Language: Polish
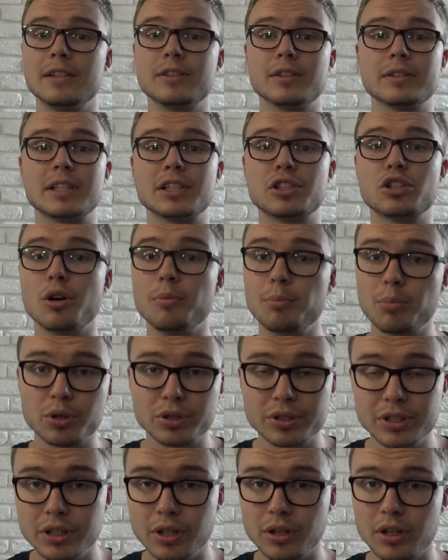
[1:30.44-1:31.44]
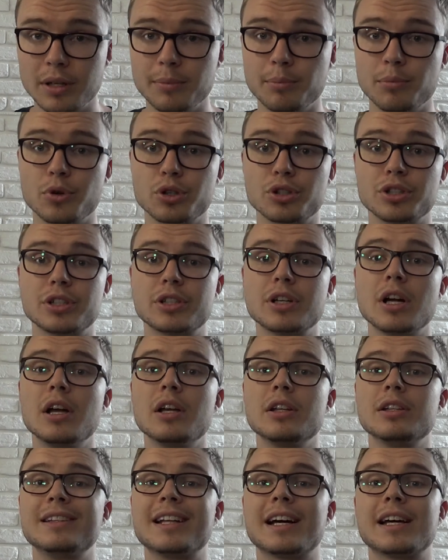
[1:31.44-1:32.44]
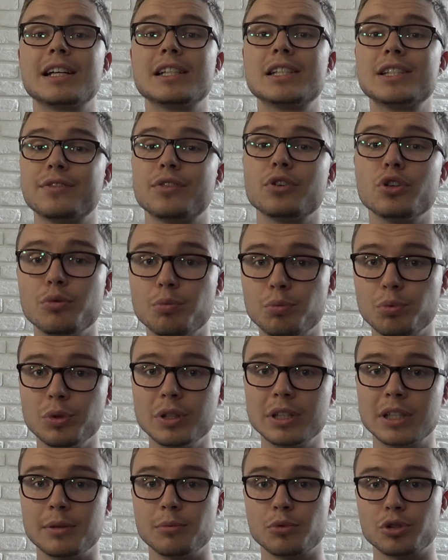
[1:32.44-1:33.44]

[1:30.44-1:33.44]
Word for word: zostać kompozytorem, możesz nagrać swoją płytę,